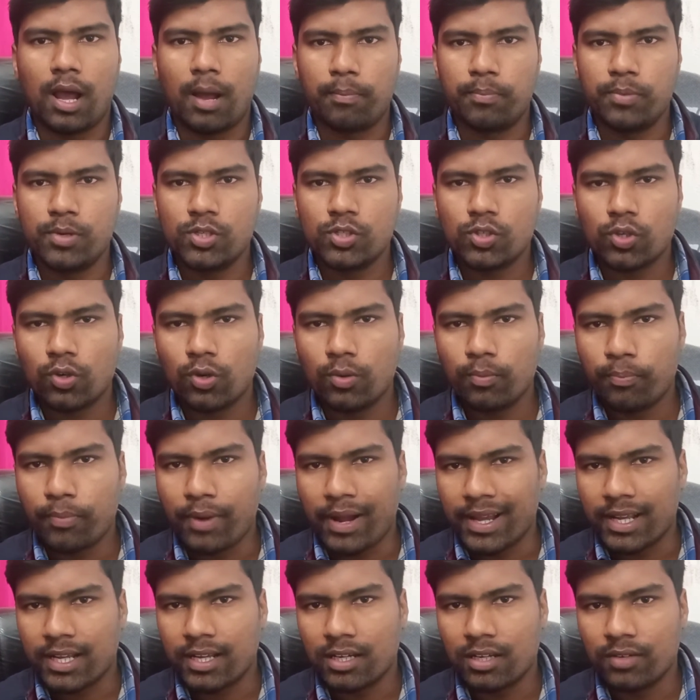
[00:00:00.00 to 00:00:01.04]
আপনি যখন
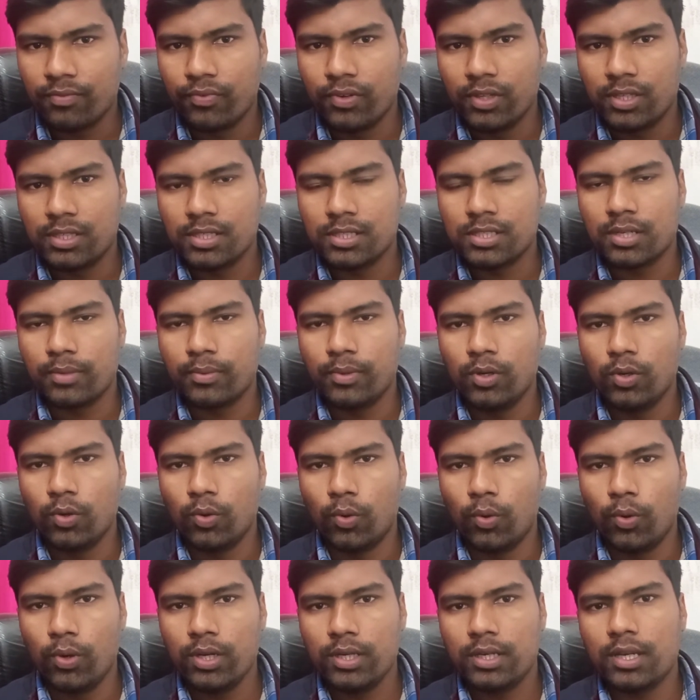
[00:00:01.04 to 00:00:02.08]
পায়খানা ফিরতে যাবেন
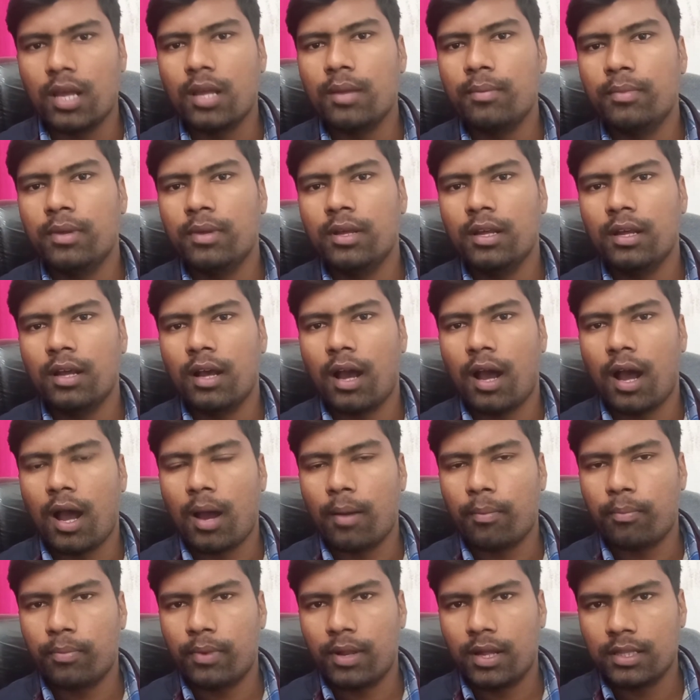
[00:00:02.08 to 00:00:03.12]
ওই টাইমে
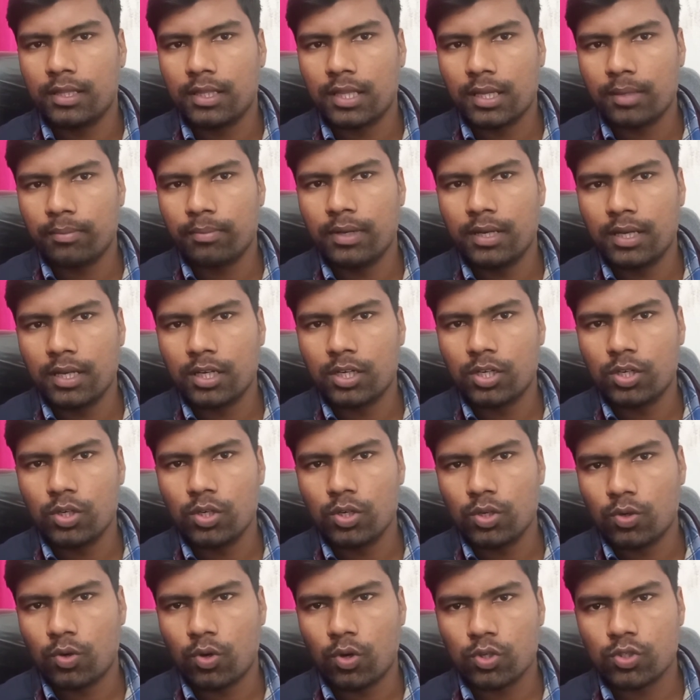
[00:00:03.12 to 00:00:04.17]
আপনার দেখবেন একটি
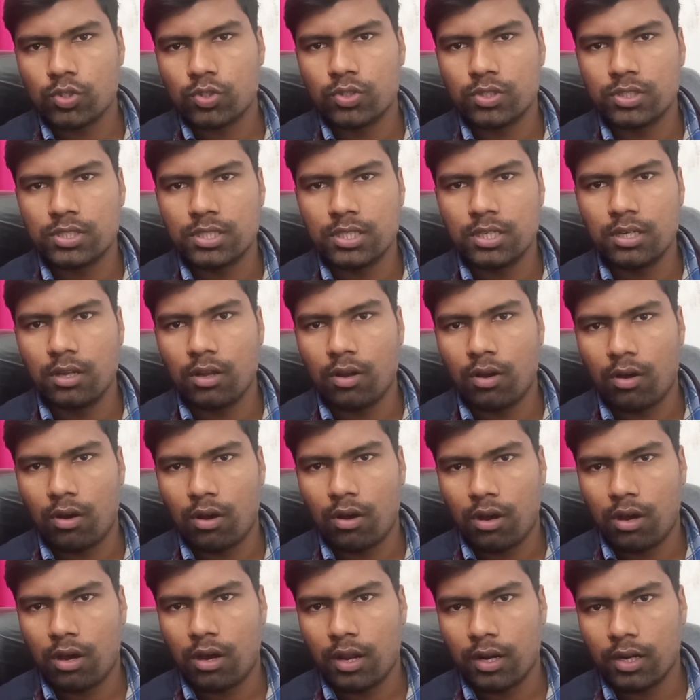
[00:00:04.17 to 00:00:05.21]
খসখসি
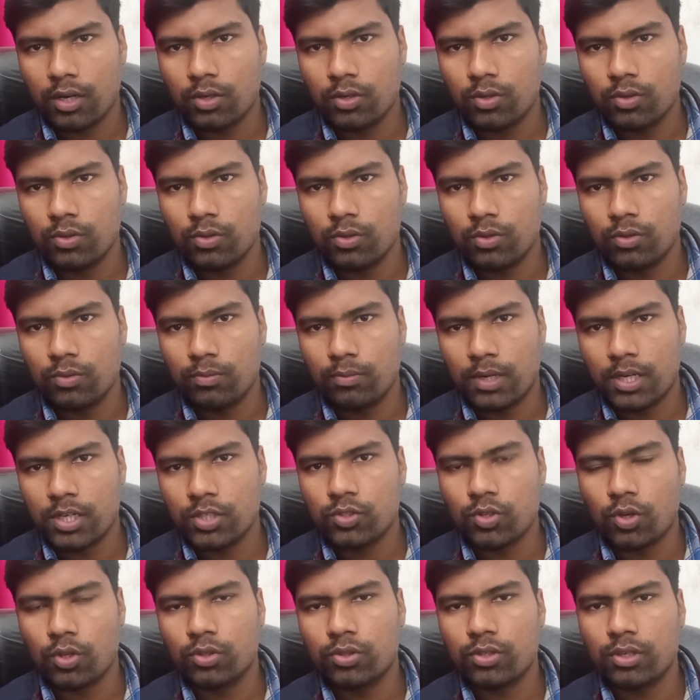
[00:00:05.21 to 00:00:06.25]
আর একটু মানে
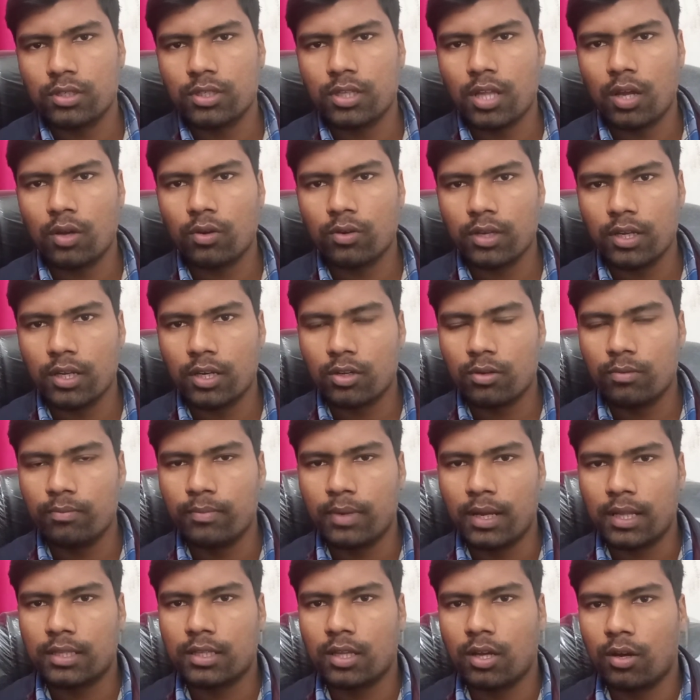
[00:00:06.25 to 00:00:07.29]
যন্ত্রদায়ক এরকম
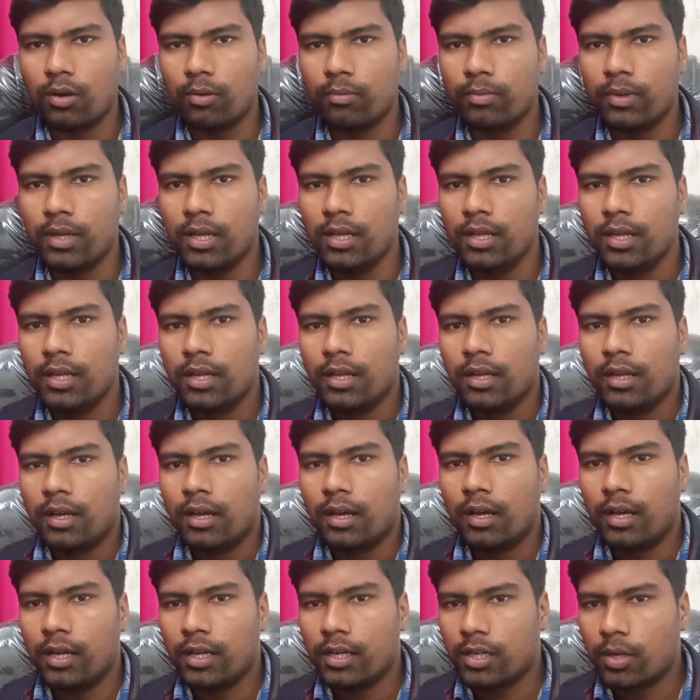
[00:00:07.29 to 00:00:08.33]
ব্যথা হবে
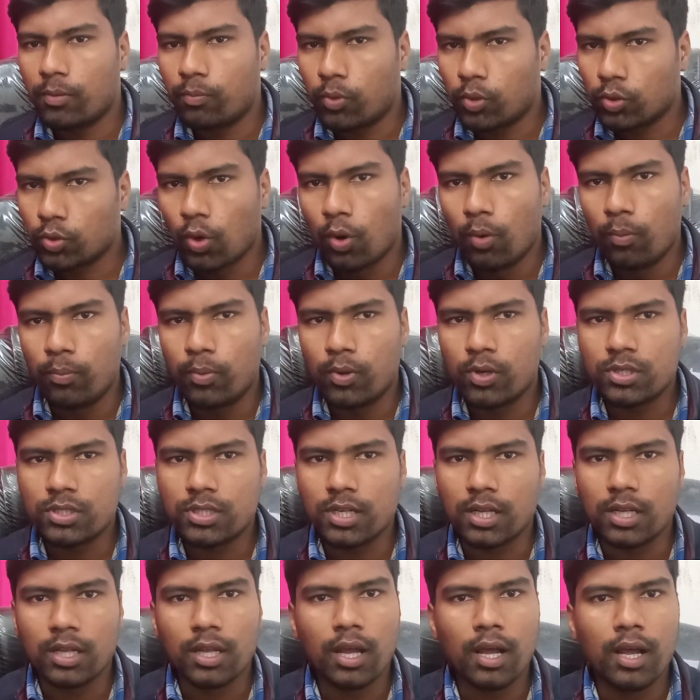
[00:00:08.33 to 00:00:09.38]
হ্যাঁ এটা প্রথম
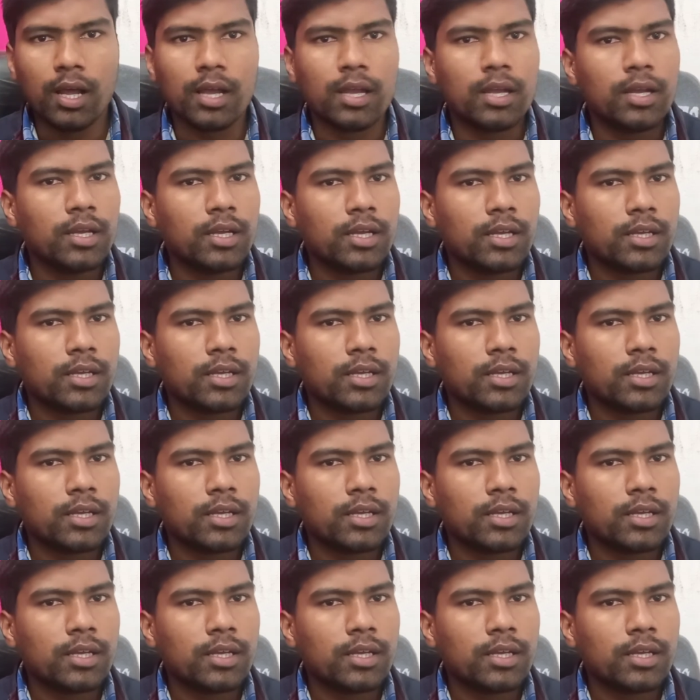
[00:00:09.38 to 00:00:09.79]
পর্যায়ে হ্যাঁ